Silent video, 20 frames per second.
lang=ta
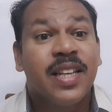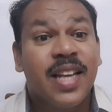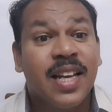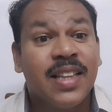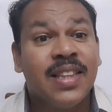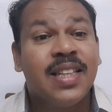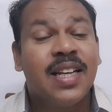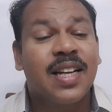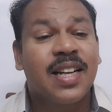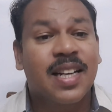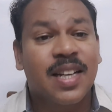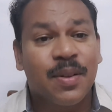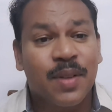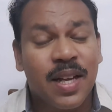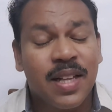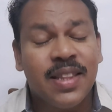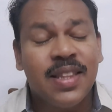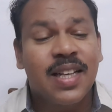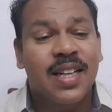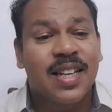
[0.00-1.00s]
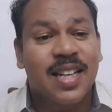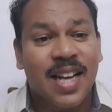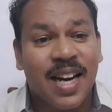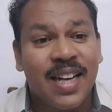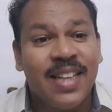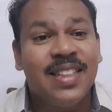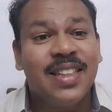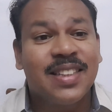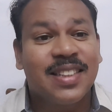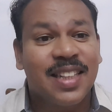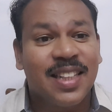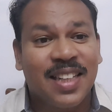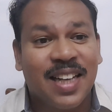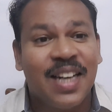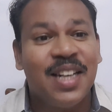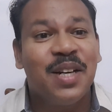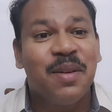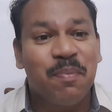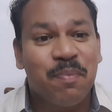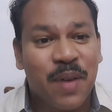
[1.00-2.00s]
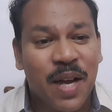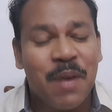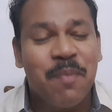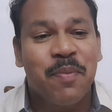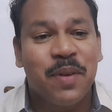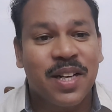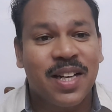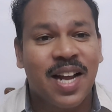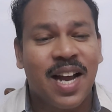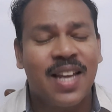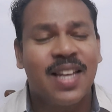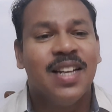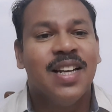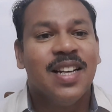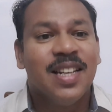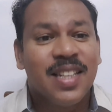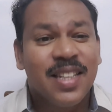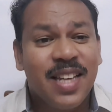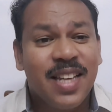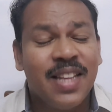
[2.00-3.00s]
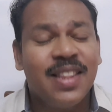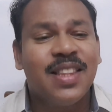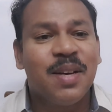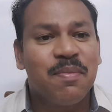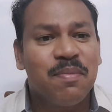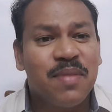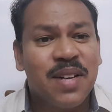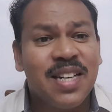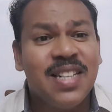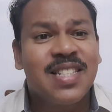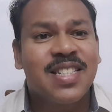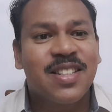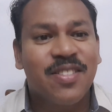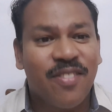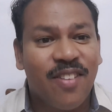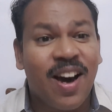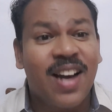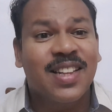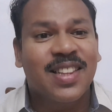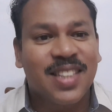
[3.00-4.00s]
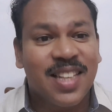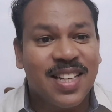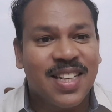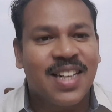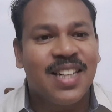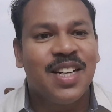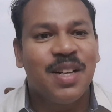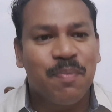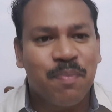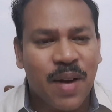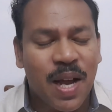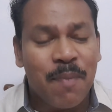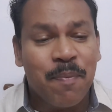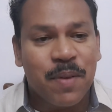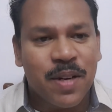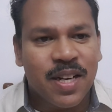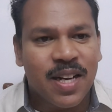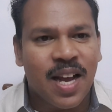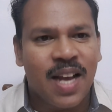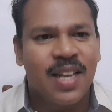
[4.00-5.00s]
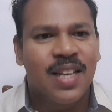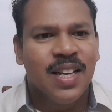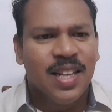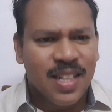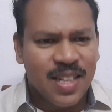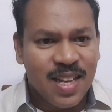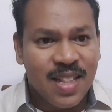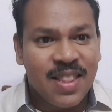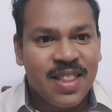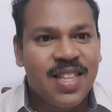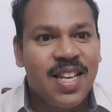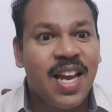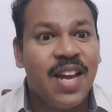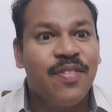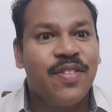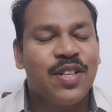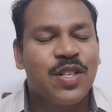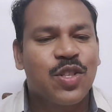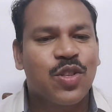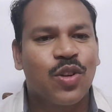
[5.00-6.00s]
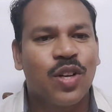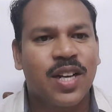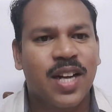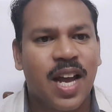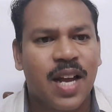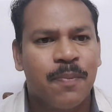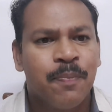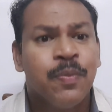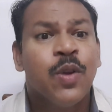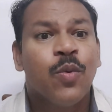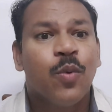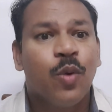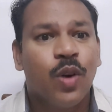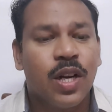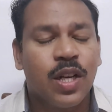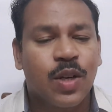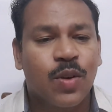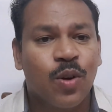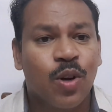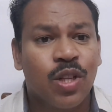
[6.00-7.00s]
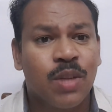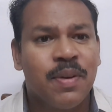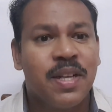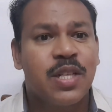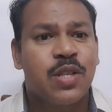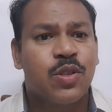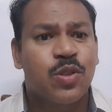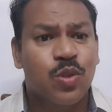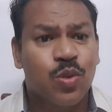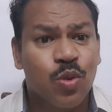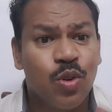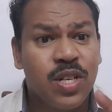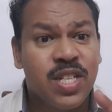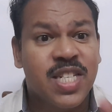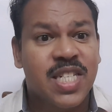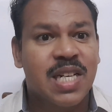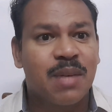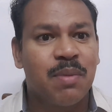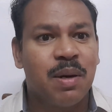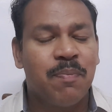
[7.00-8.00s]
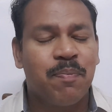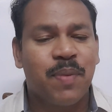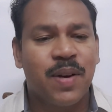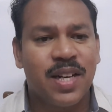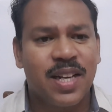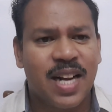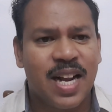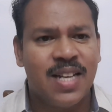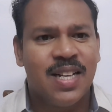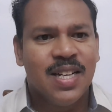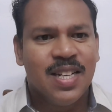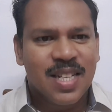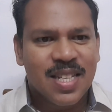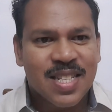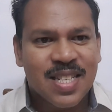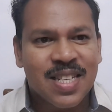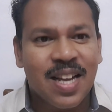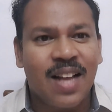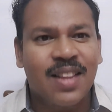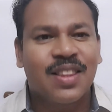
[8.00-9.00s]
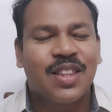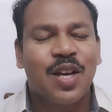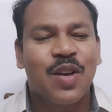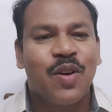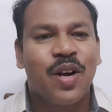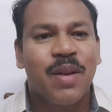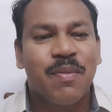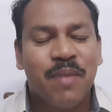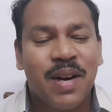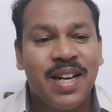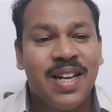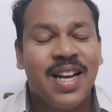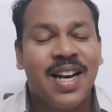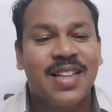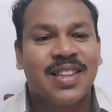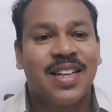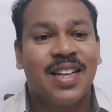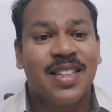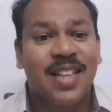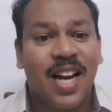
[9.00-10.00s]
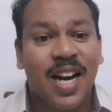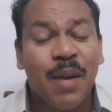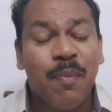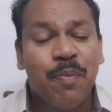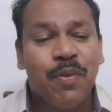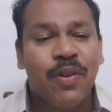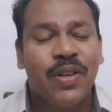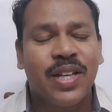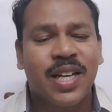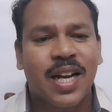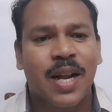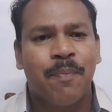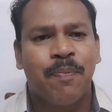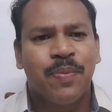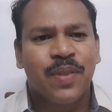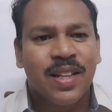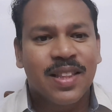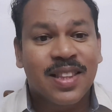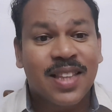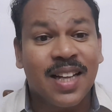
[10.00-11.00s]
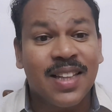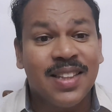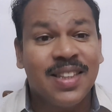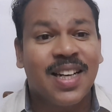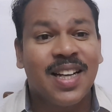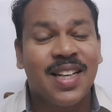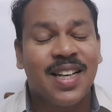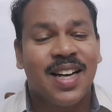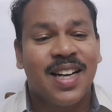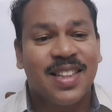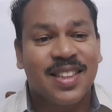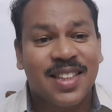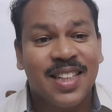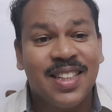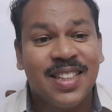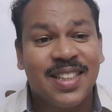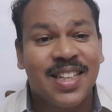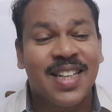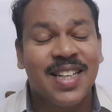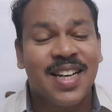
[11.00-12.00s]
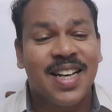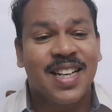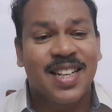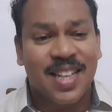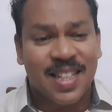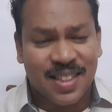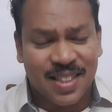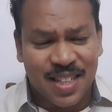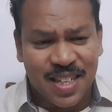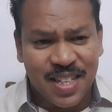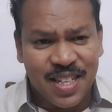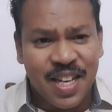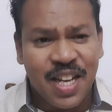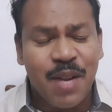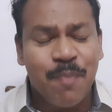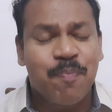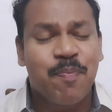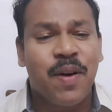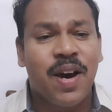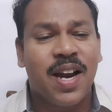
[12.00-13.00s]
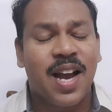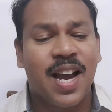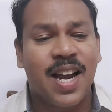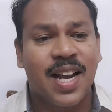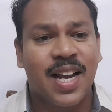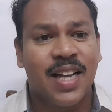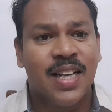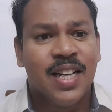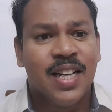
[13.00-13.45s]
எந்த எந்த கடிதத்தை கண்டு பயப்படுகிறாய் எந்த மனுஷ வார்த்தையை கண்டு பயப்படுகிறாய் என் தேவன் சொல்கிறார் உனக்கு சூட்சமம் பண்ணுகிற சாத்தவனுடைய மண்டலத்திலிருந்து அனுப்பி வைக்கிற தந்திரங்களை திட்டங்களை கத்தர் எரிப்பாராக